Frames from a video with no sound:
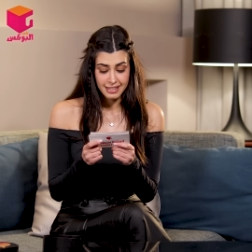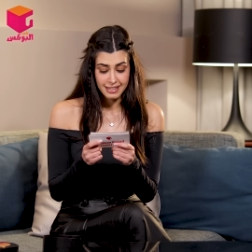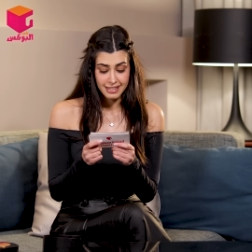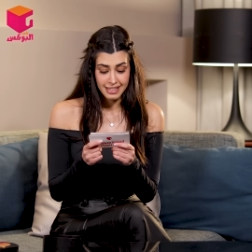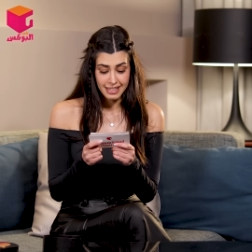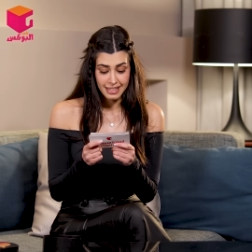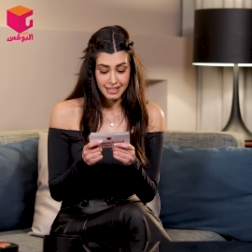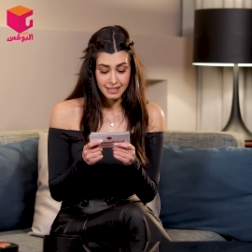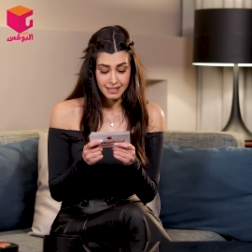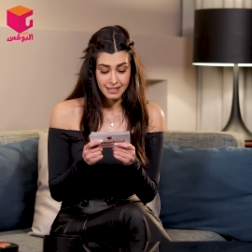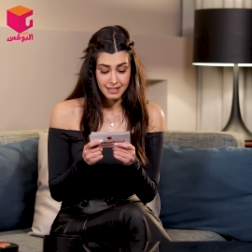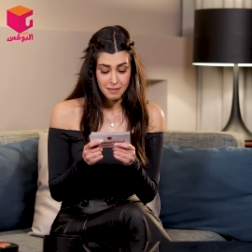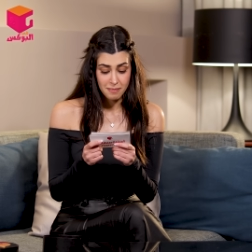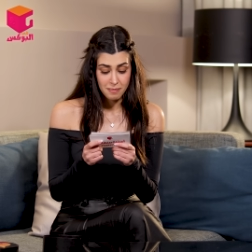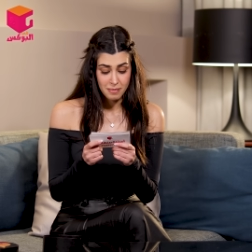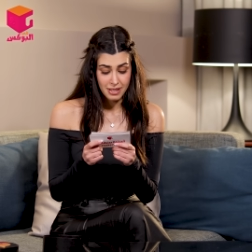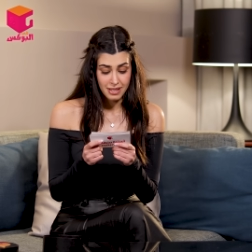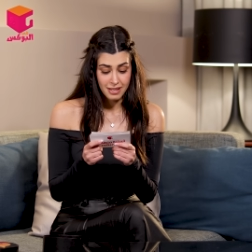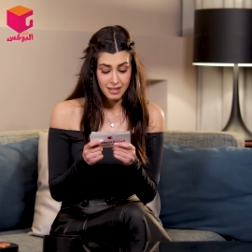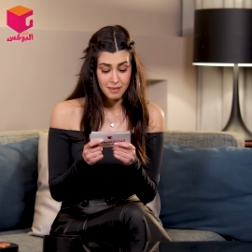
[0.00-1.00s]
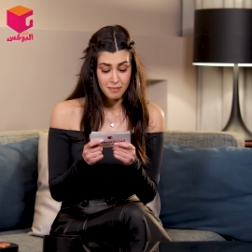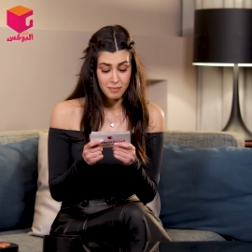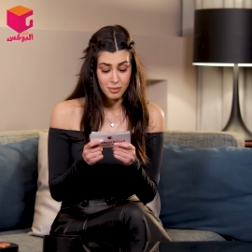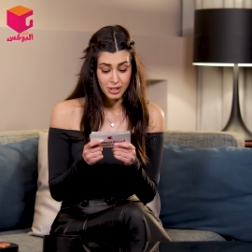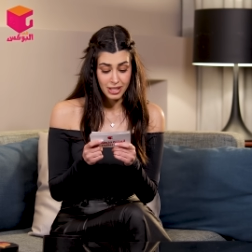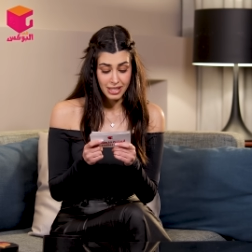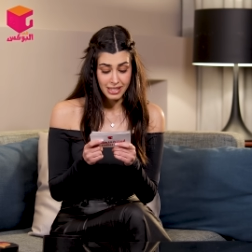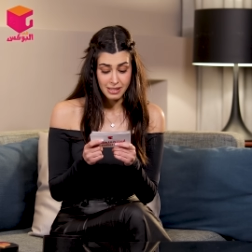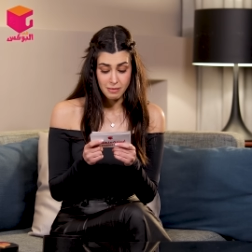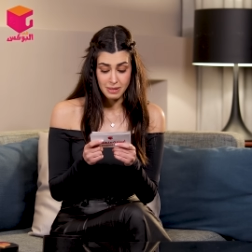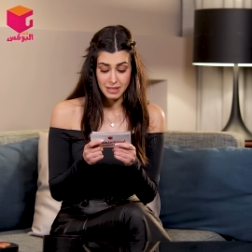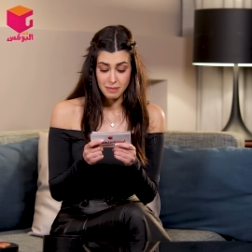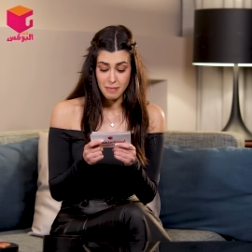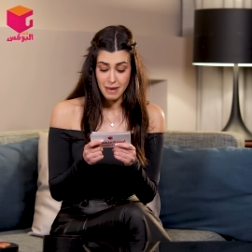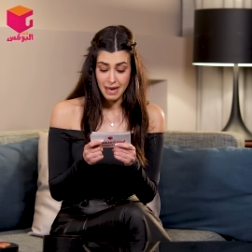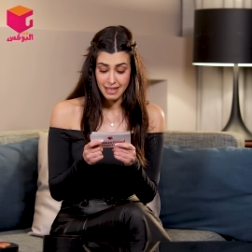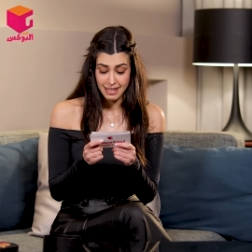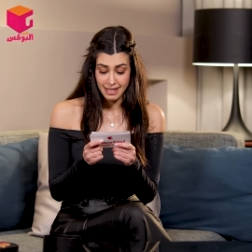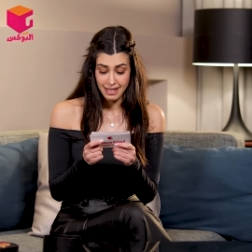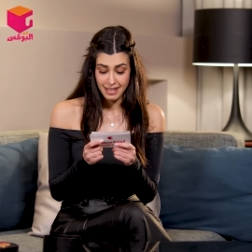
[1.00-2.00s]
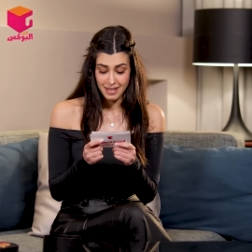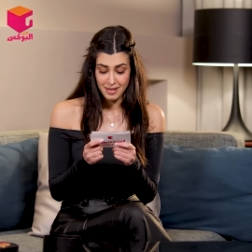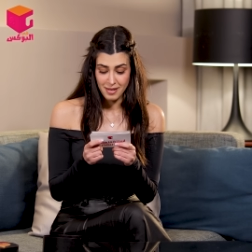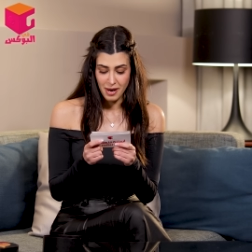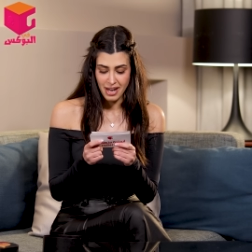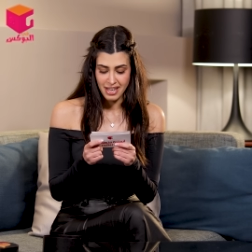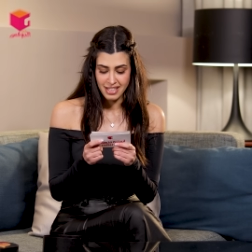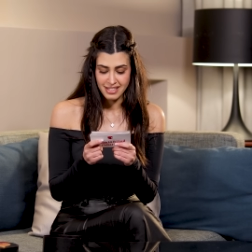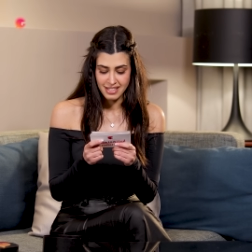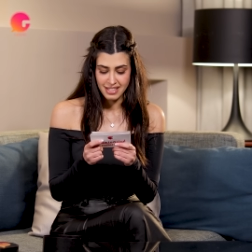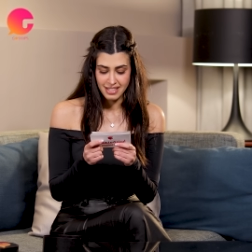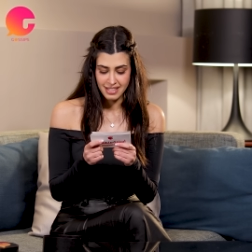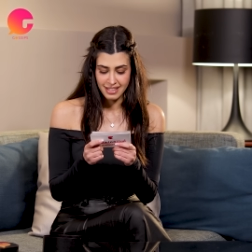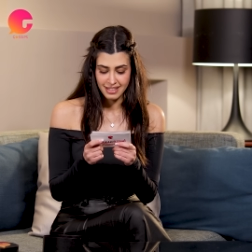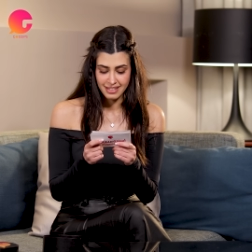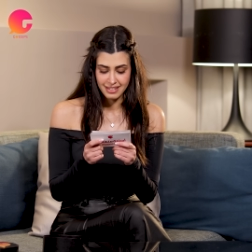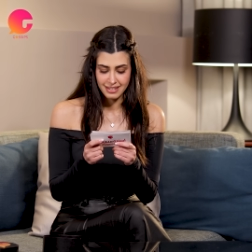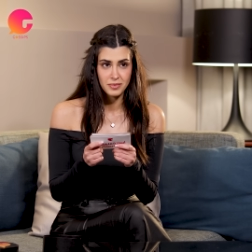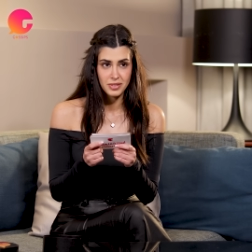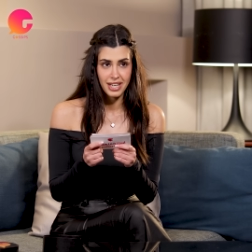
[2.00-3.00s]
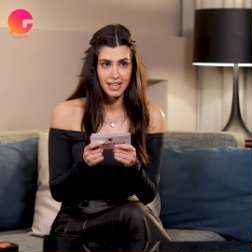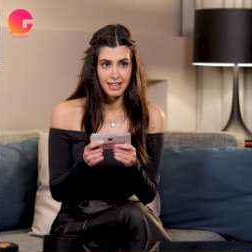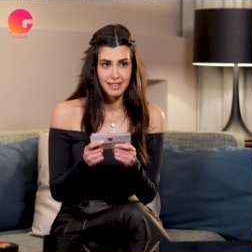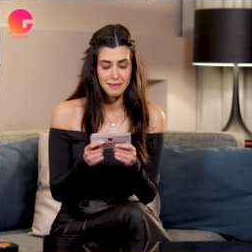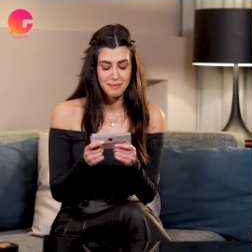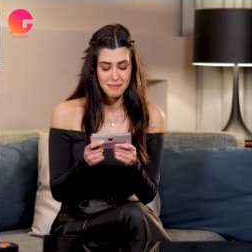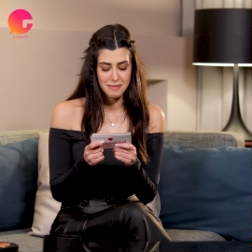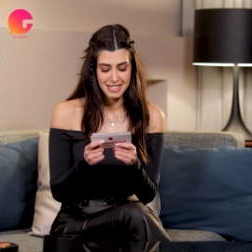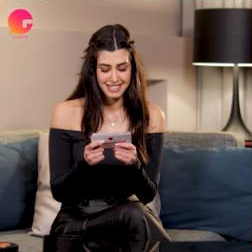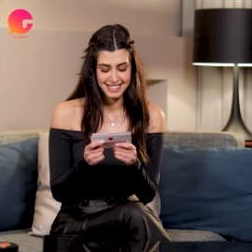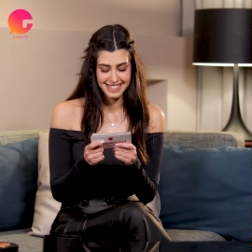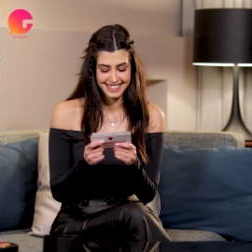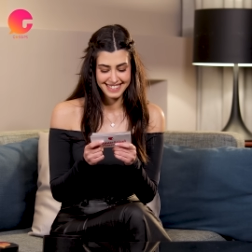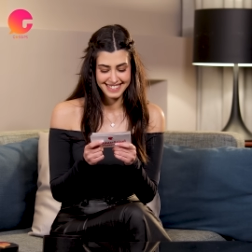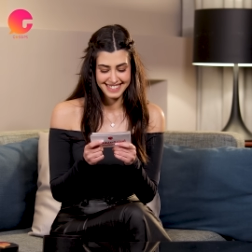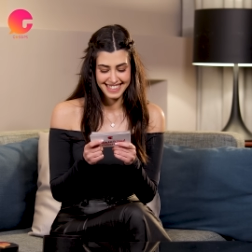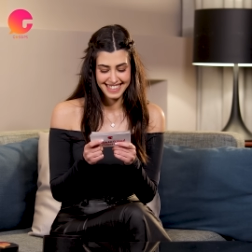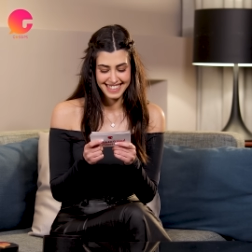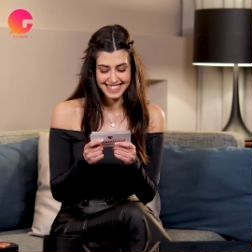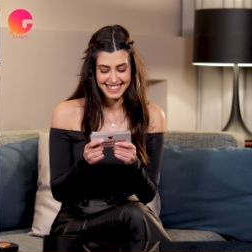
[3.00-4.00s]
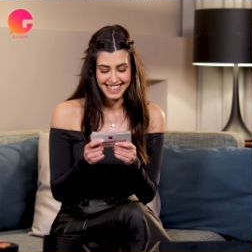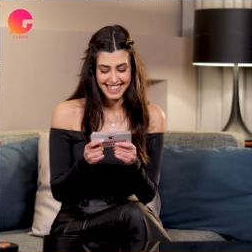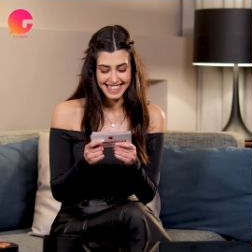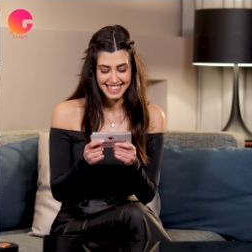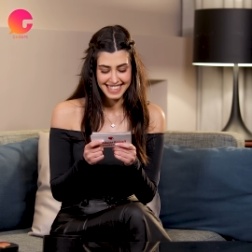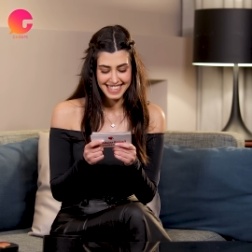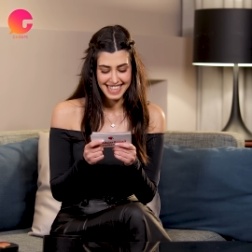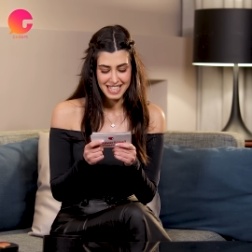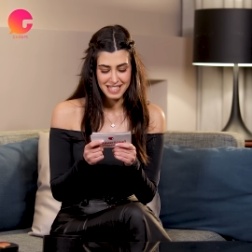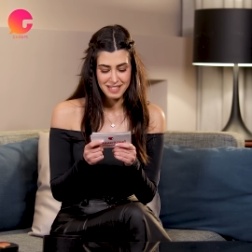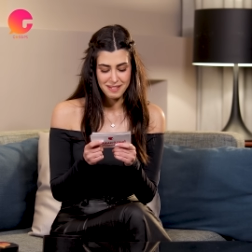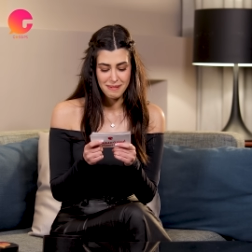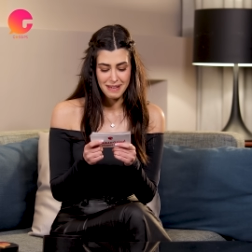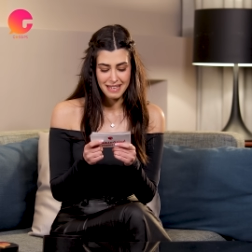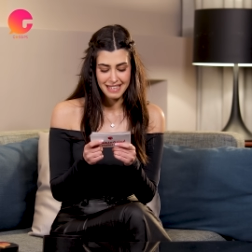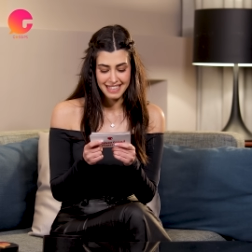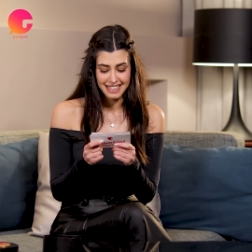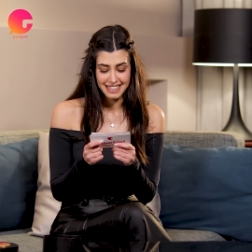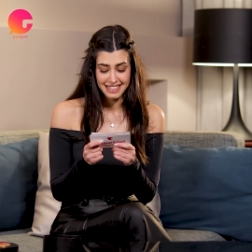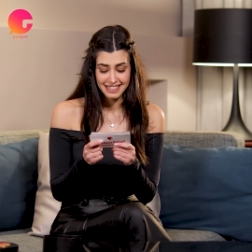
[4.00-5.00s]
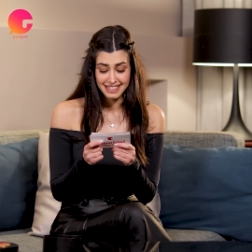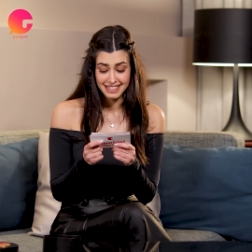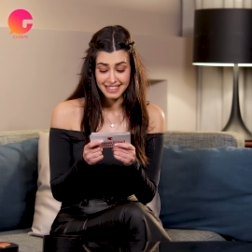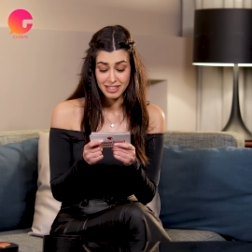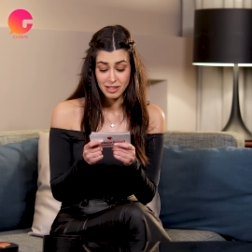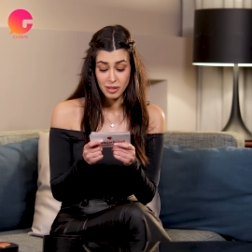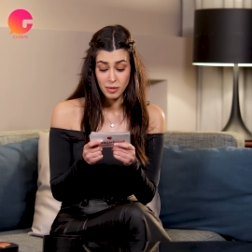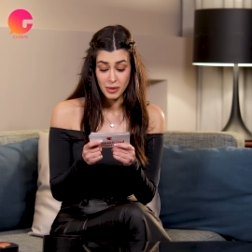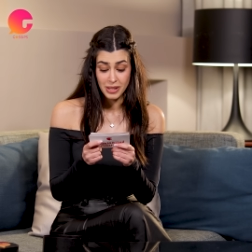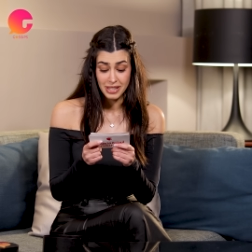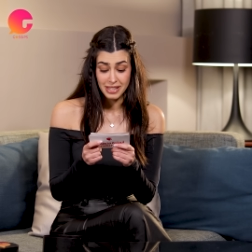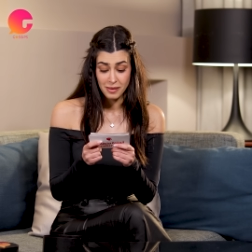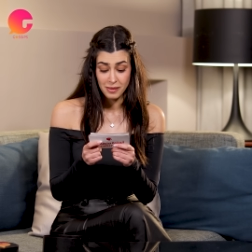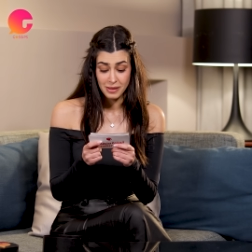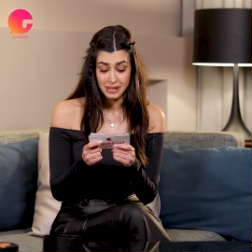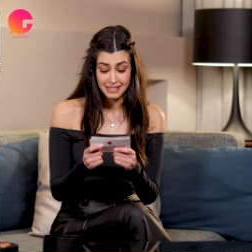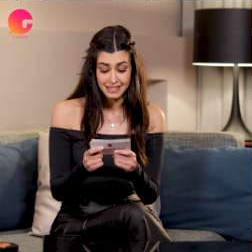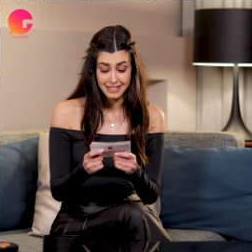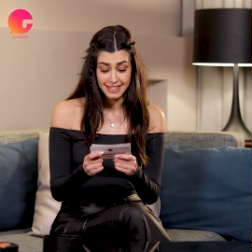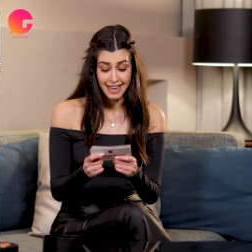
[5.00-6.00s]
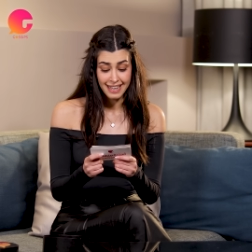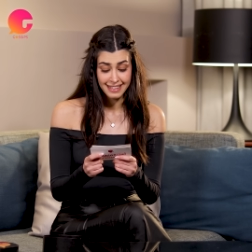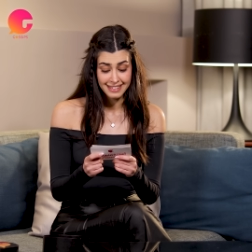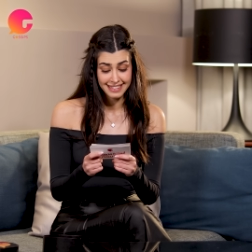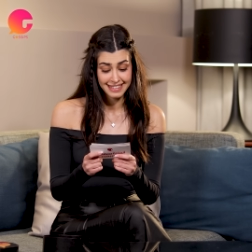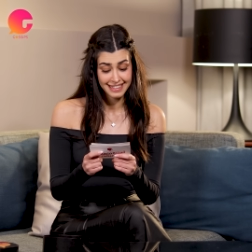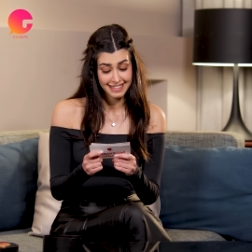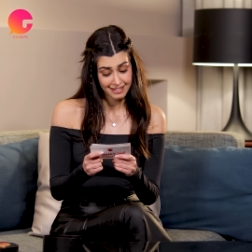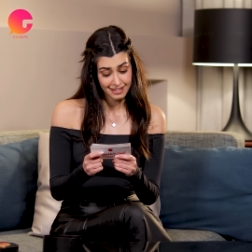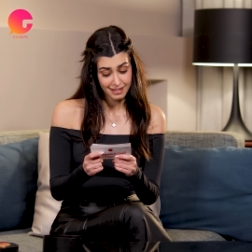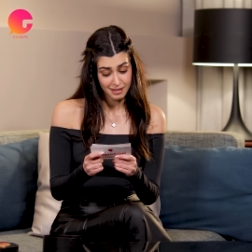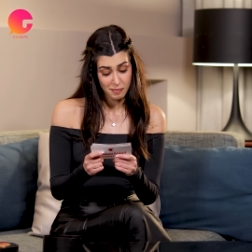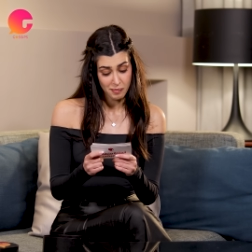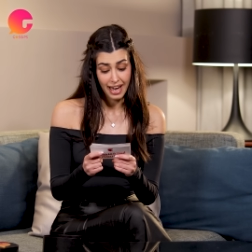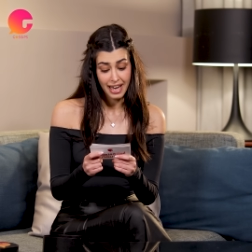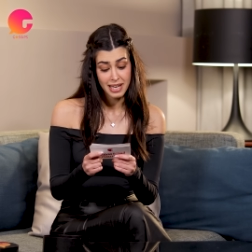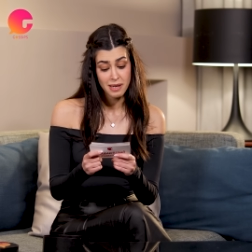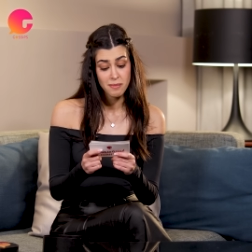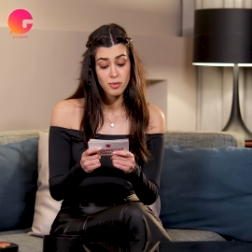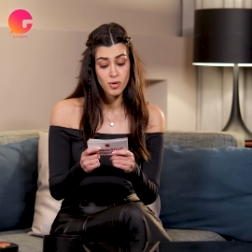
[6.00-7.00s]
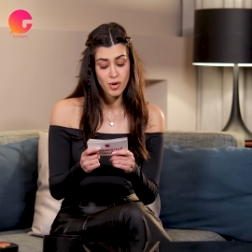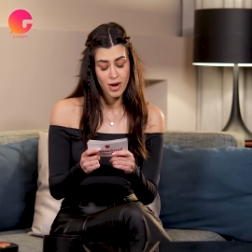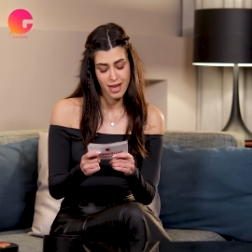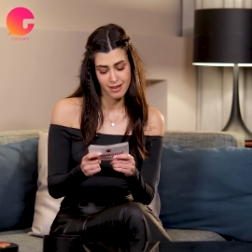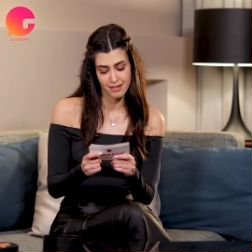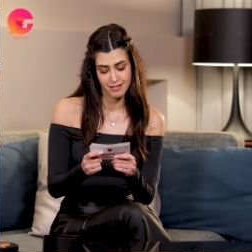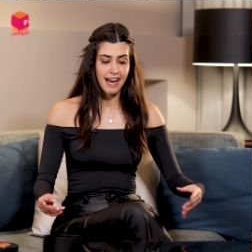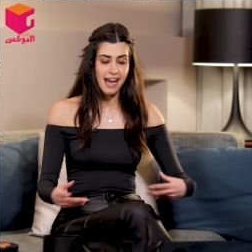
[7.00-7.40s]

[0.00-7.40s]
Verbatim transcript: انك تبقي مدربة باليه وعايزينك تعلمينا ثلاث حركات باليه يدوية وانت قاعدة كده حيبقوا ايه؟